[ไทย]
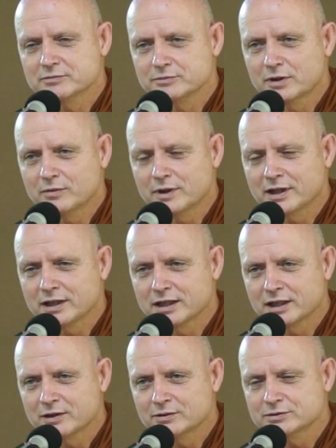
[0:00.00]
เพราะว่า
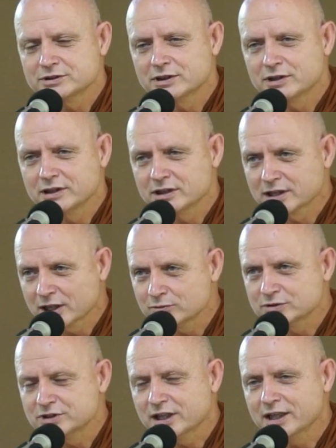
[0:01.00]
เราจะได้เข้า
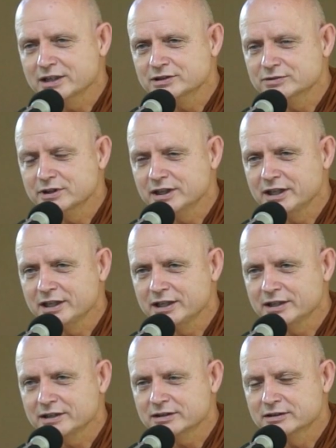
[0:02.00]
ใจตัวเอง
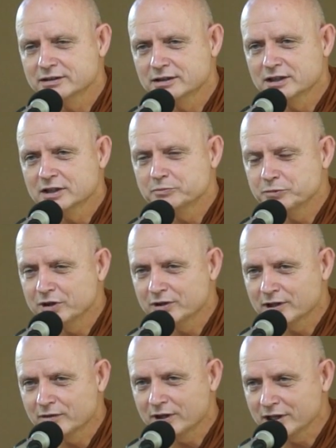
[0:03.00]
เมื่อ
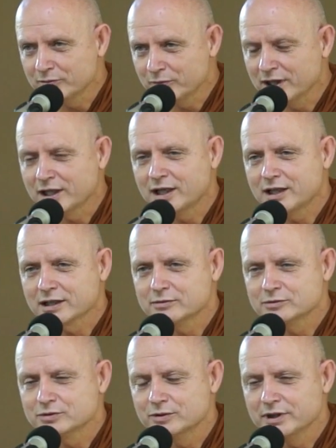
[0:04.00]
เราให้เวลากับ
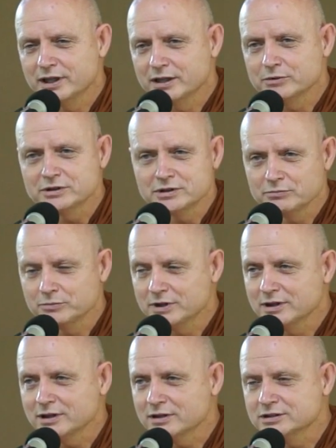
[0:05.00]
ตัวเองเหมือนเหมือน
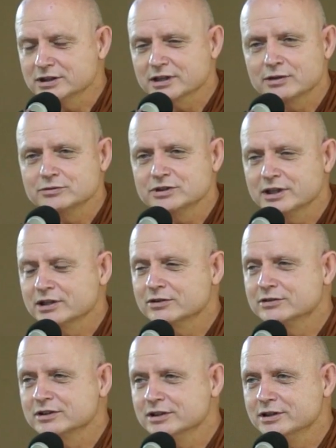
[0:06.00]
ก็จะเข้าใจค
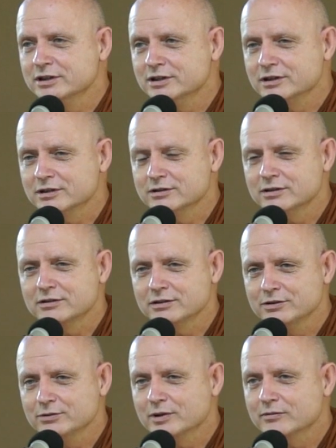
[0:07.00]
นอื่น ก็ต้อง
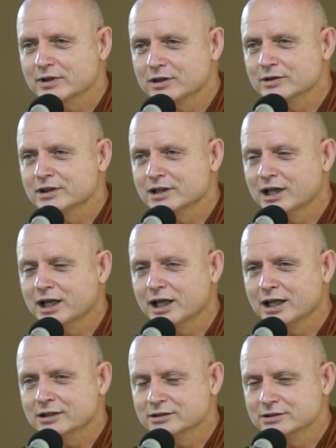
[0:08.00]
อยู่กับเขานา
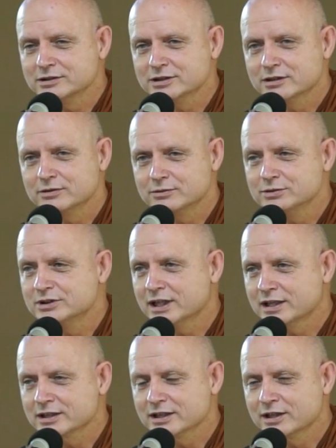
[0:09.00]
นๆ ถึงจะรู้จั
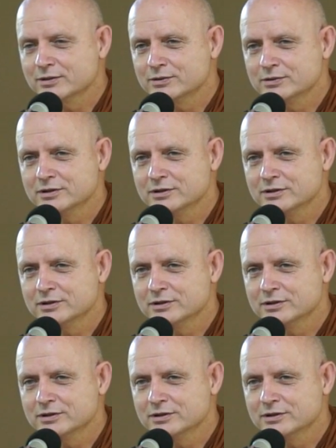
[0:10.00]
กเขา